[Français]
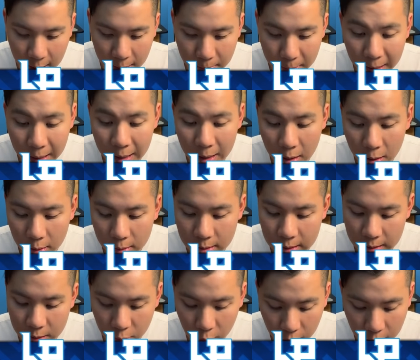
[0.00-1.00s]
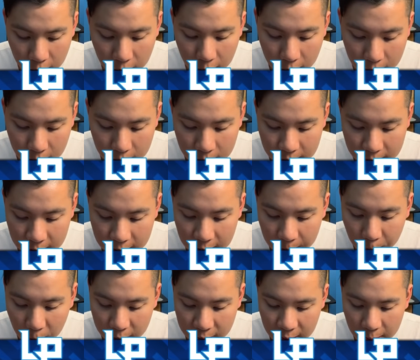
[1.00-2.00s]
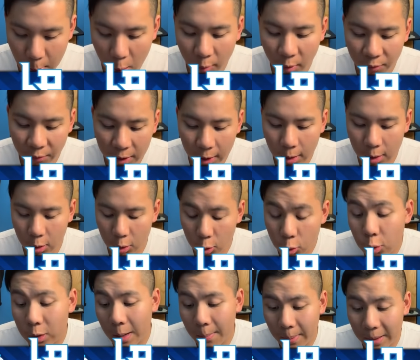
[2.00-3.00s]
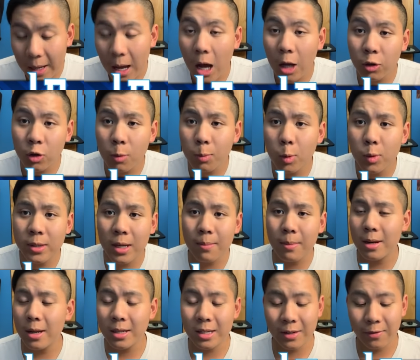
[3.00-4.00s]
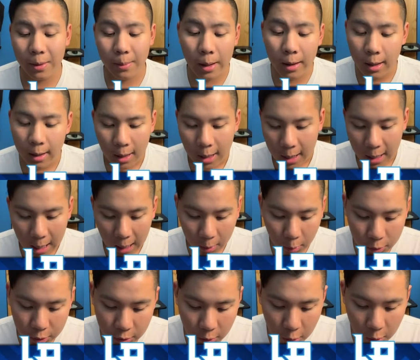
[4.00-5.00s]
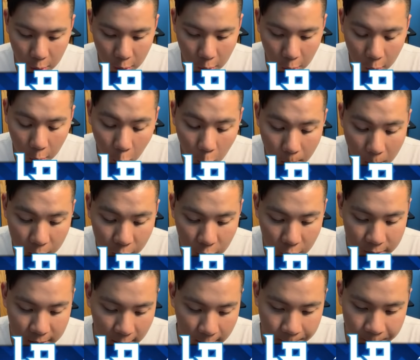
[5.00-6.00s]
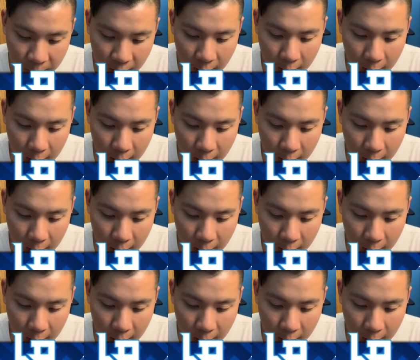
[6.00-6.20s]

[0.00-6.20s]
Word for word: Mais c'est sûr que si c'est possible, on va faire du gameplay en top 200. Mais là, c'est vraiment à cause d'un gros manque de temps.